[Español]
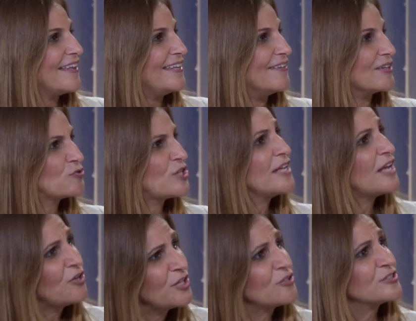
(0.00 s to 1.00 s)
Debe, tú sabes, ya
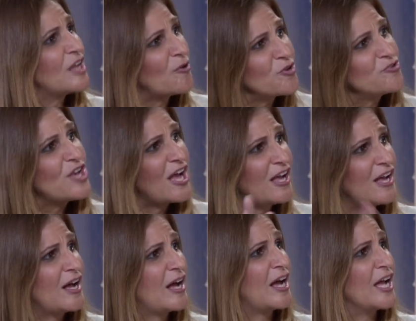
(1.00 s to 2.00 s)
los dinosaurios ya,
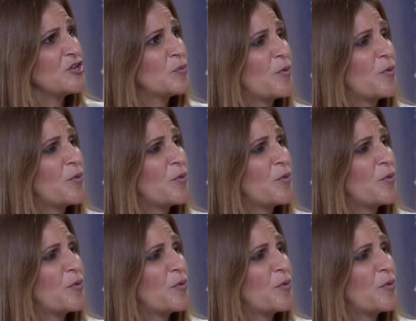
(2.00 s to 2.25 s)
ya ellos